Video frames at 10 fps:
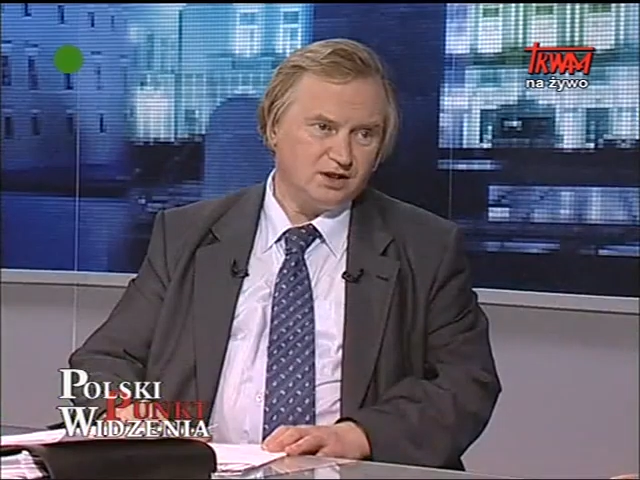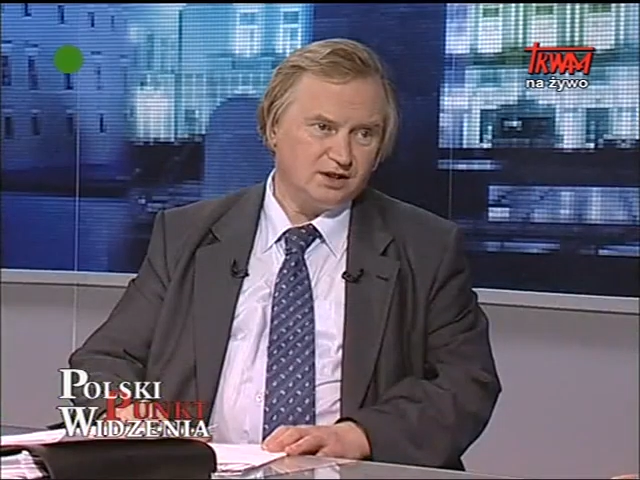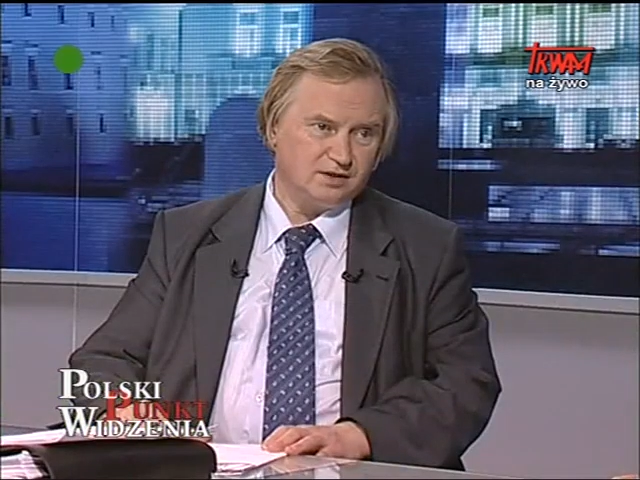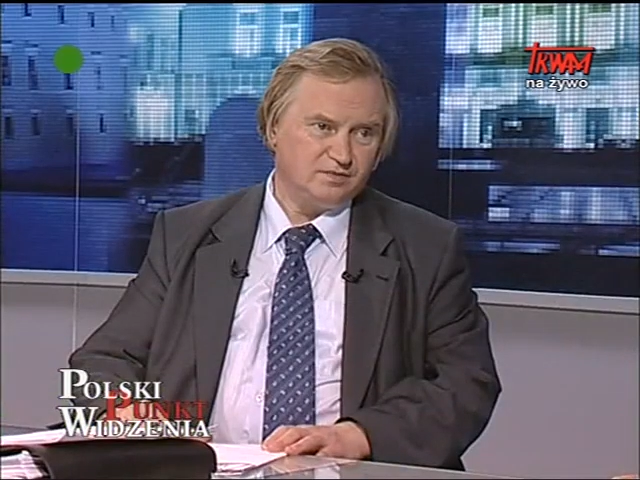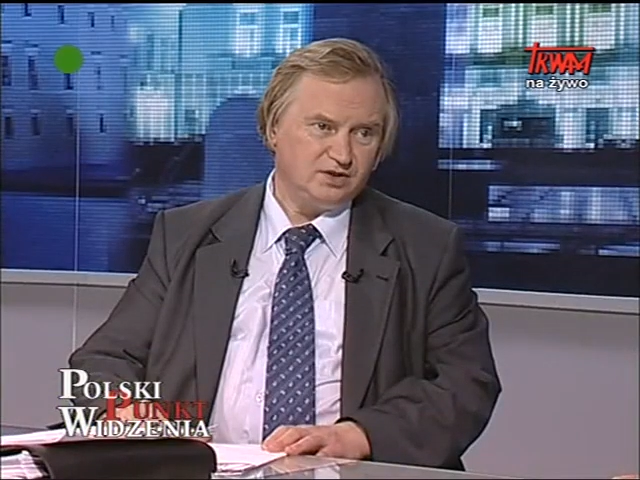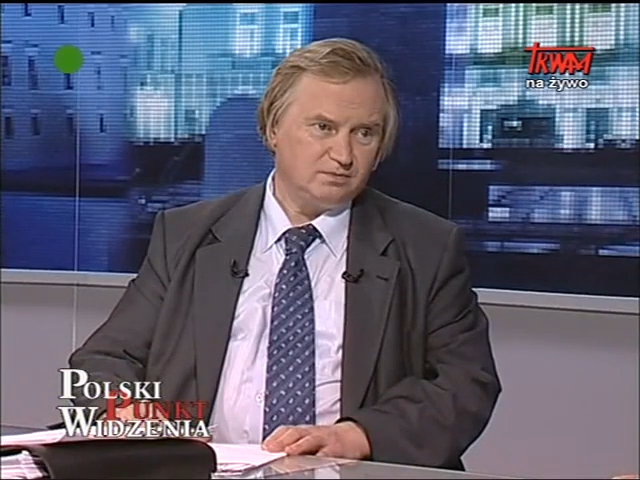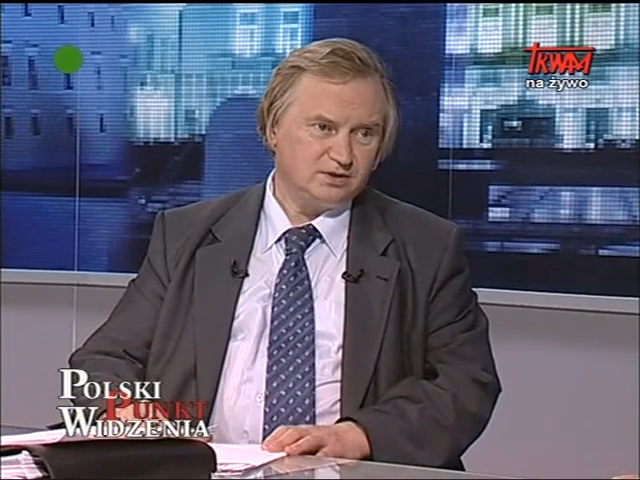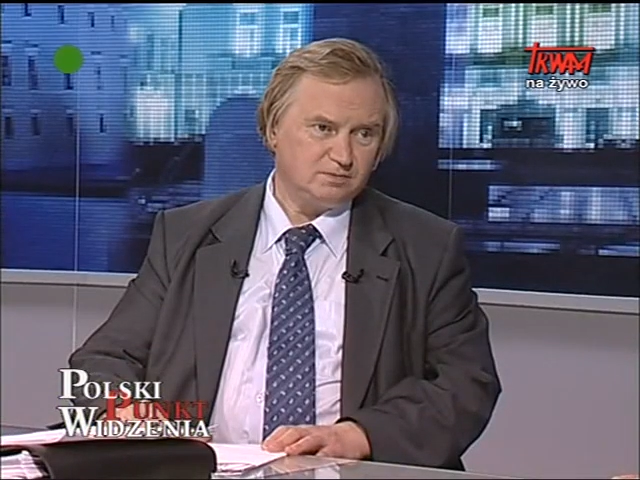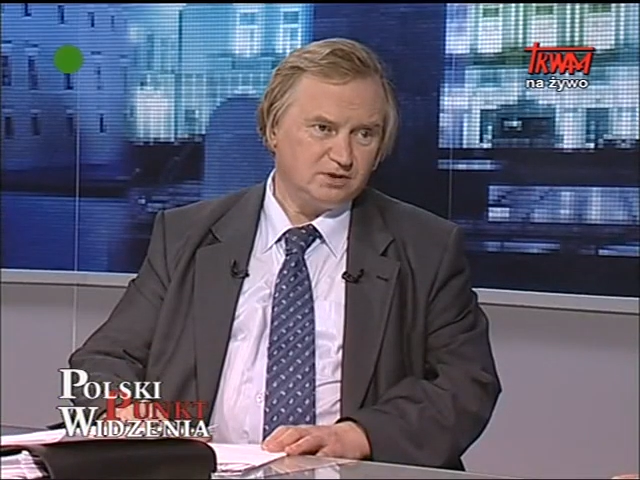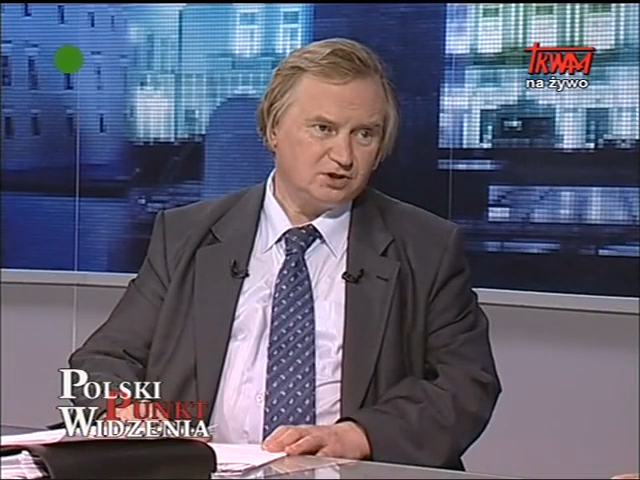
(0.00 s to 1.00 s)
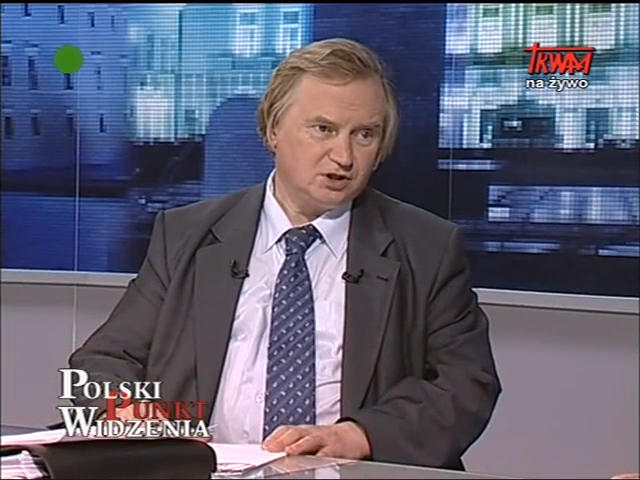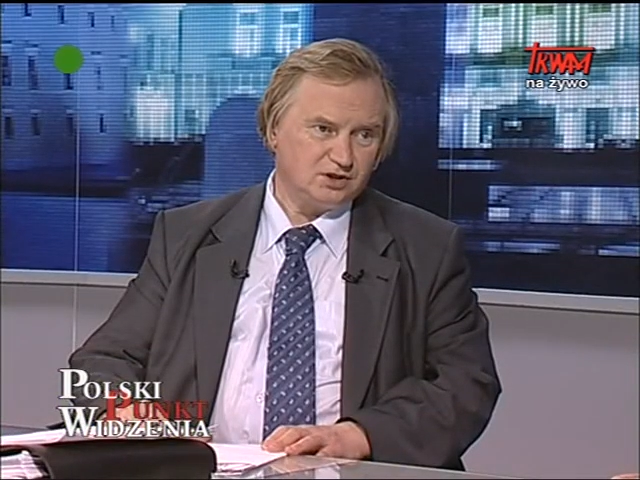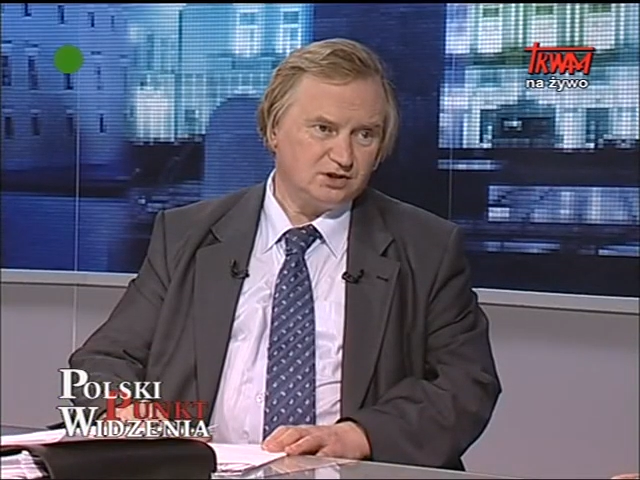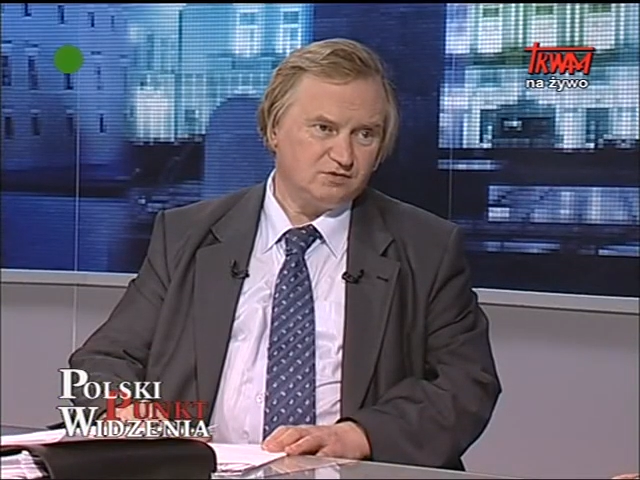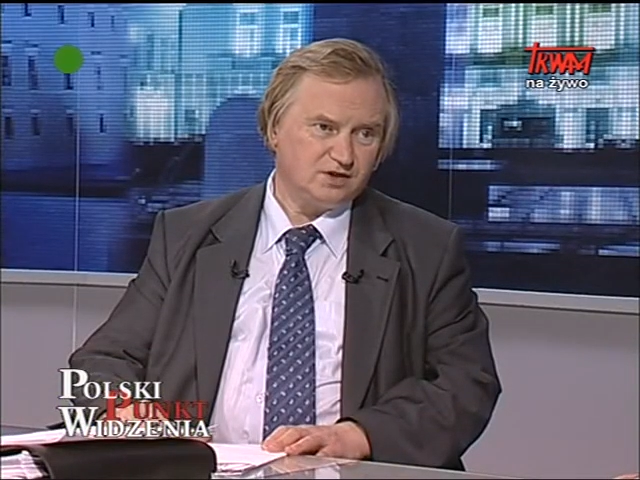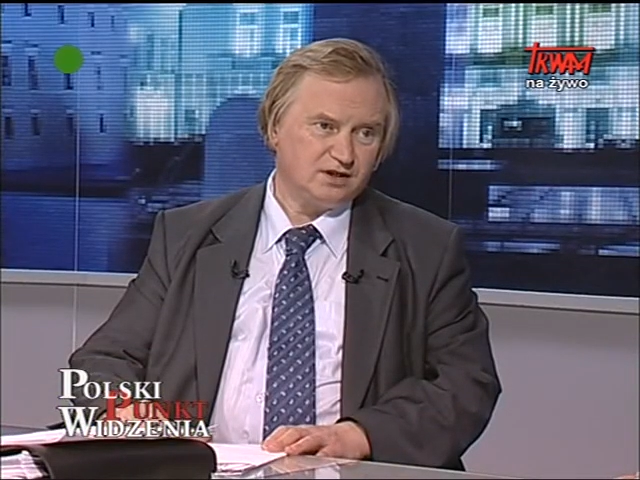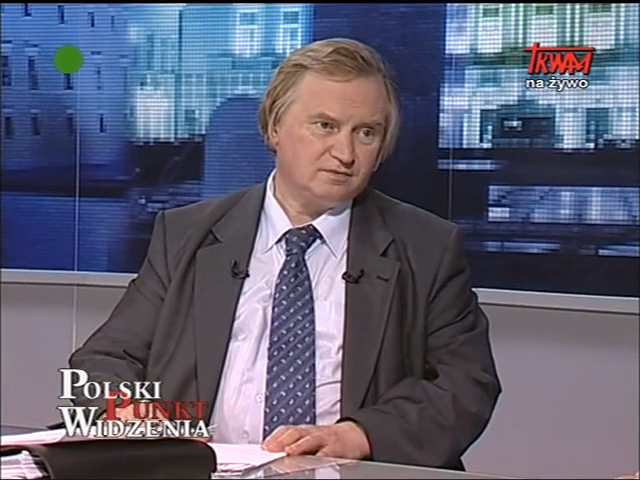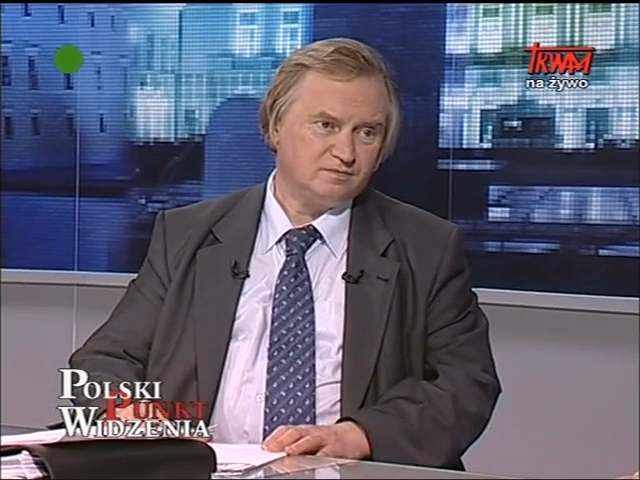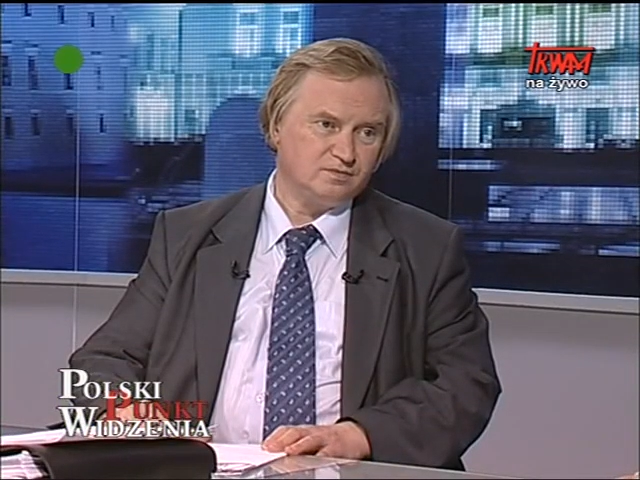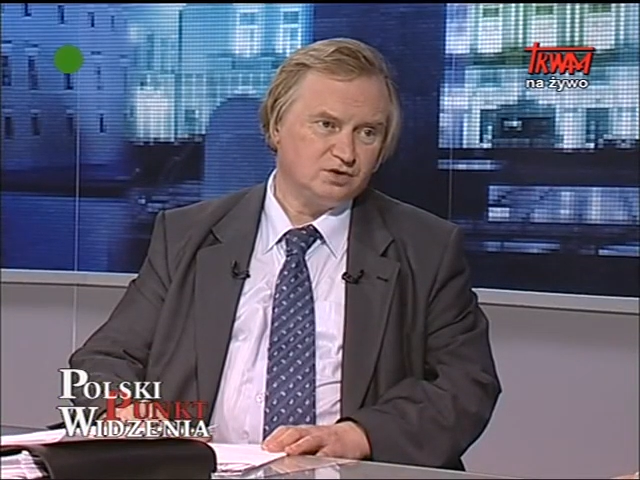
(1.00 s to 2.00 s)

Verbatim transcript: na niebezpieczeństwa